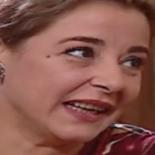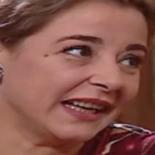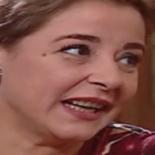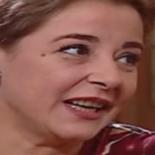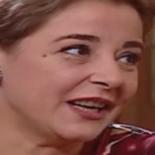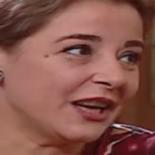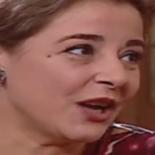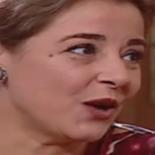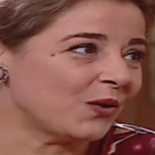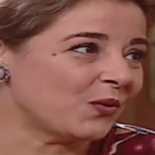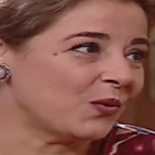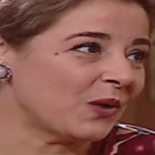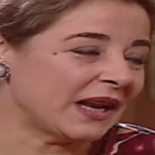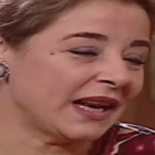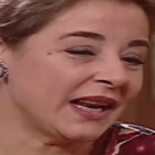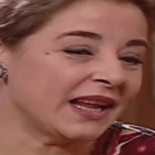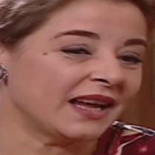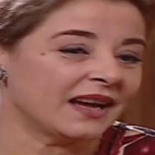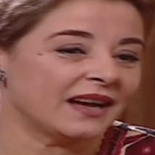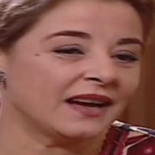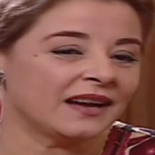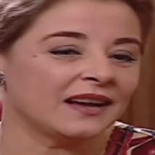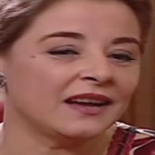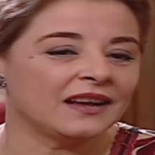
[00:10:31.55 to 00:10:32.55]
هنا
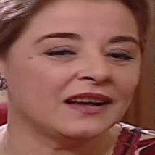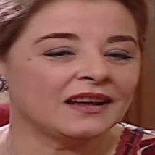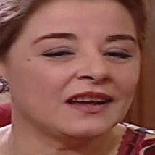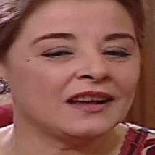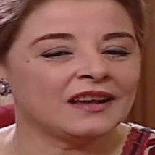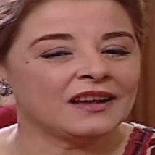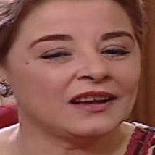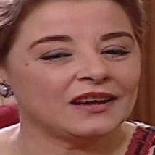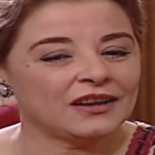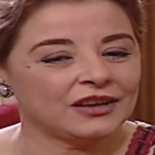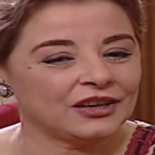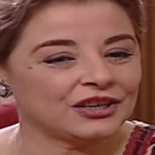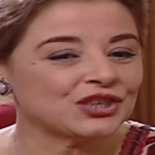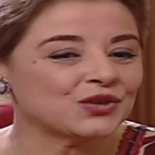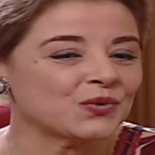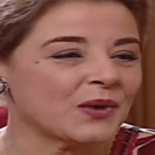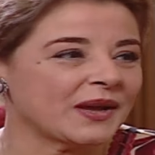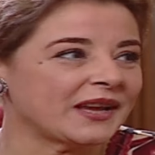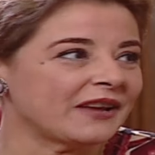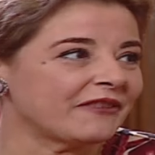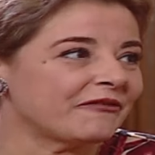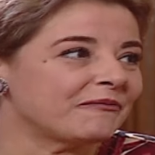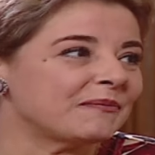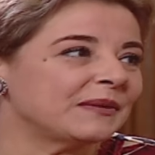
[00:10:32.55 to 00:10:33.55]
ولا
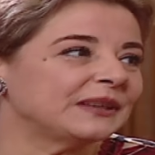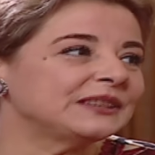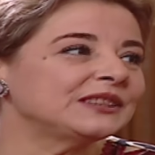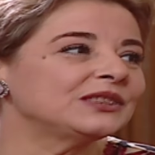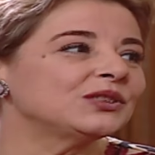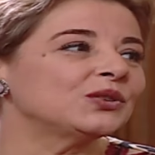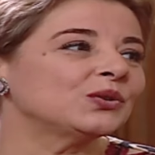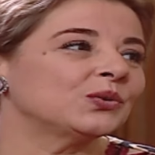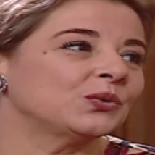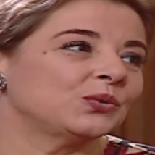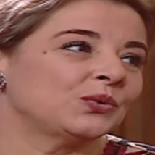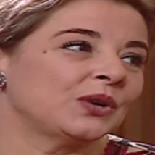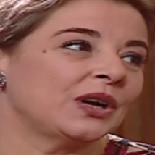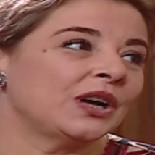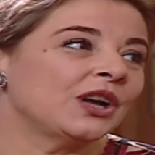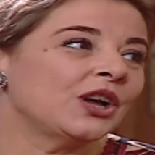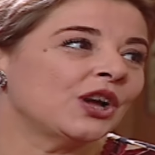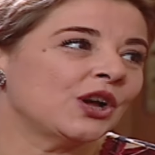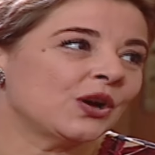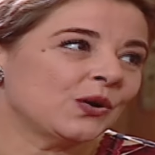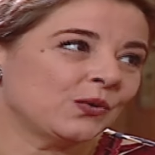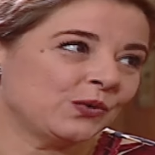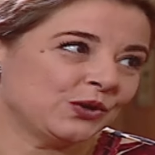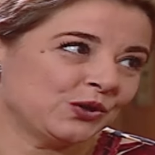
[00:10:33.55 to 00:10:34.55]
شوية في مصر
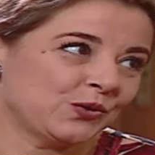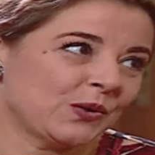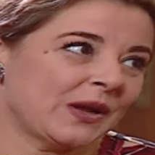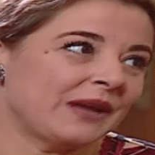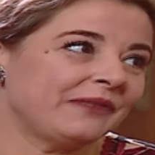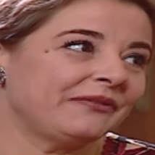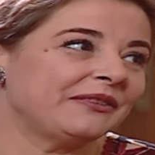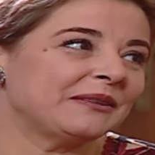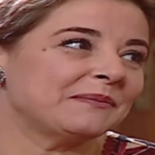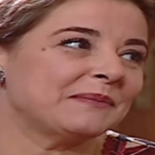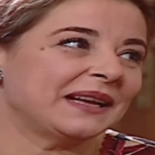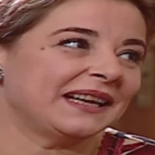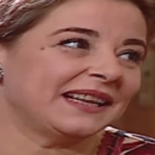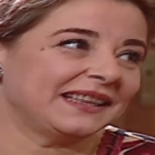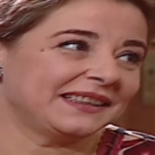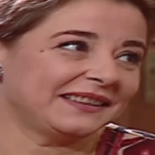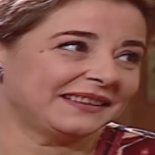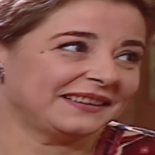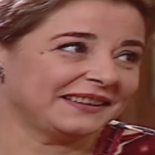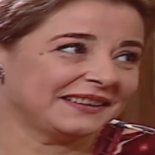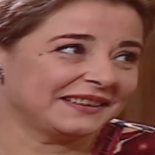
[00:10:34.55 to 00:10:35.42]
وشوية في البلد